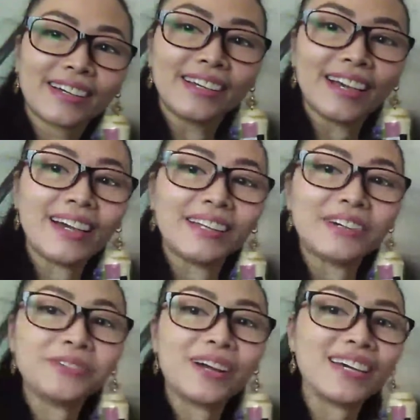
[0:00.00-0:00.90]
Yan,
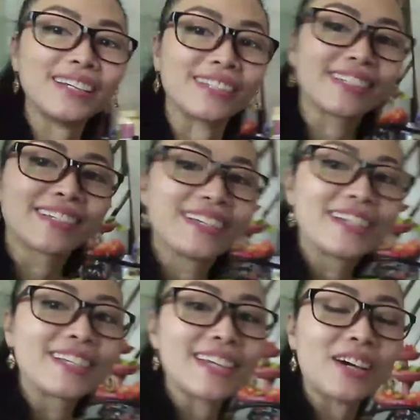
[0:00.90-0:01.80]
all right.
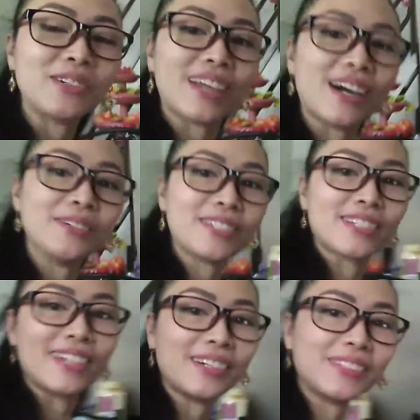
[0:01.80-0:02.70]
Shout out,
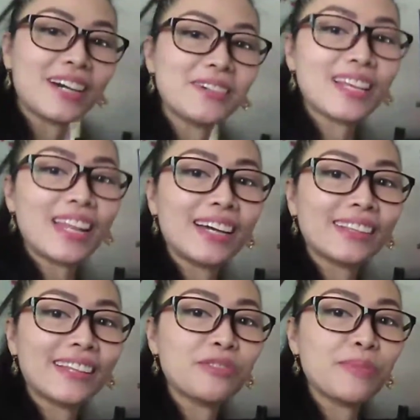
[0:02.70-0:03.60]
shout out sa
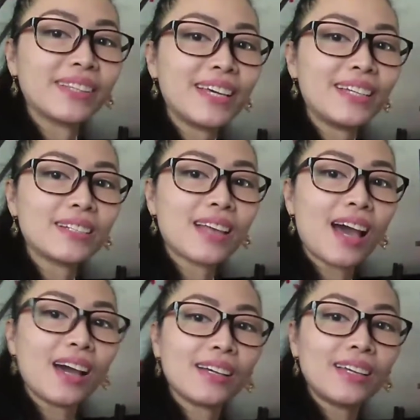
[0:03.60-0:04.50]
lahat ng umaten
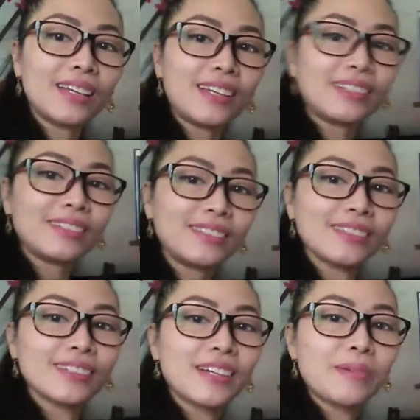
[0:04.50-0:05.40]
sa aking
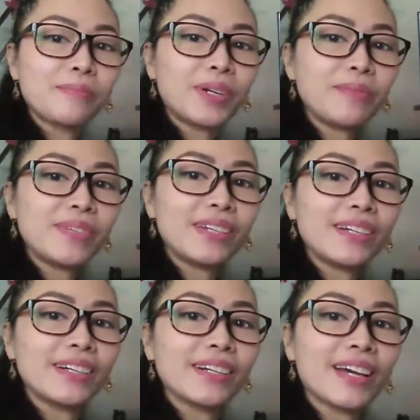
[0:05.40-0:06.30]
premiere